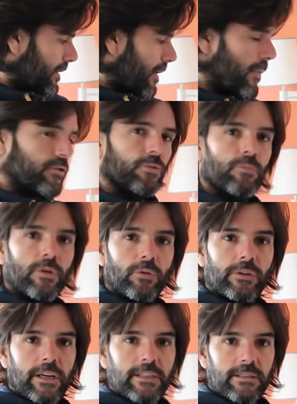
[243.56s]
Cuando son muy
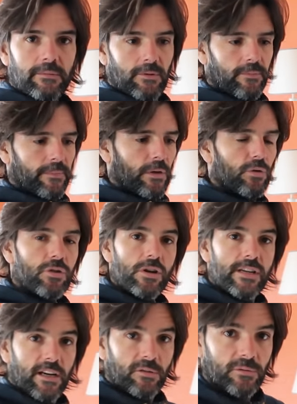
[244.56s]
cutres, uso
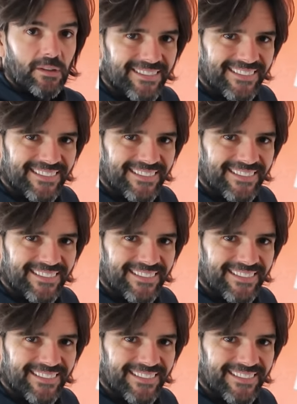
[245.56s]
el saco.